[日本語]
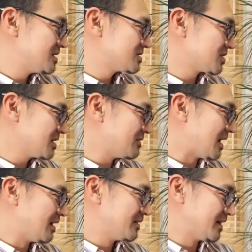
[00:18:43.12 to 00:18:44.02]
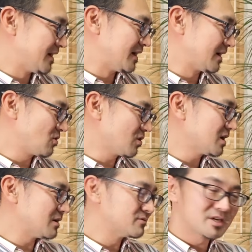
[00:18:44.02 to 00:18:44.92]
それでは、えー、ここか
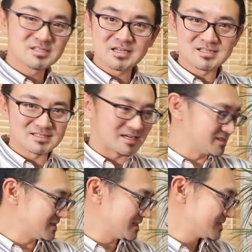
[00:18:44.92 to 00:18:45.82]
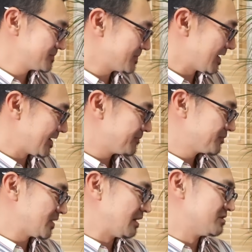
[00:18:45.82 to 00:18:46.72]
らフレーズエクササイズです。はい、
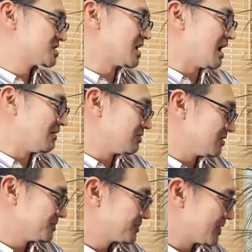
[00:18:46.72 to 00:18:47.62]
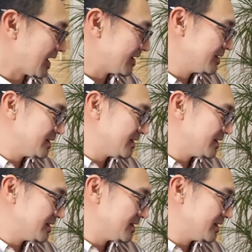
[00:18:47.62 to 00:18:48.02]
It was awful、はい。